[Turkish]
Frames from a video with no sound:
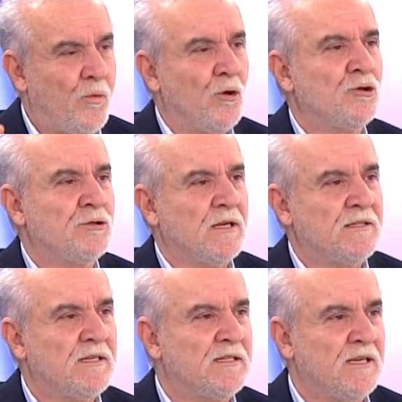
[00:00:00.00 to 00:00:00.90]
O
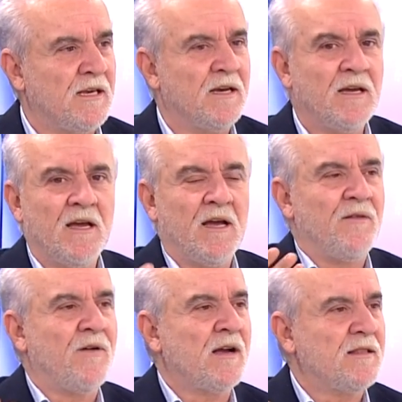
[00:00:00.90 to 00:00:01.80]
boşlukta Sisse'yi,
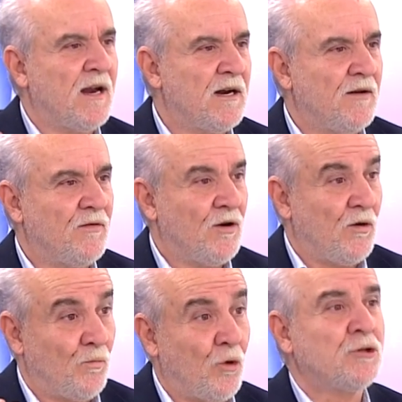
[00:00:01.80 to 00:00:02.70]
Wagner'la
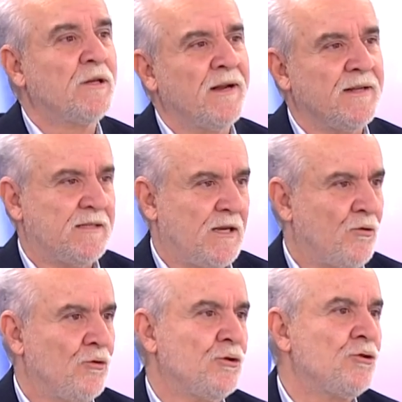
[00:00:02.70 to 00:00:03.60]
bu boş alan
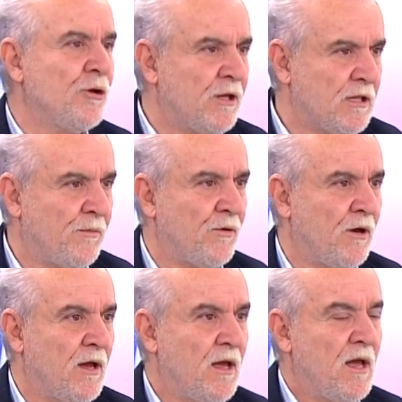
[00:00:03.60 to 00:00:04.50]
isteyen oyuncu şöhret yapıyor.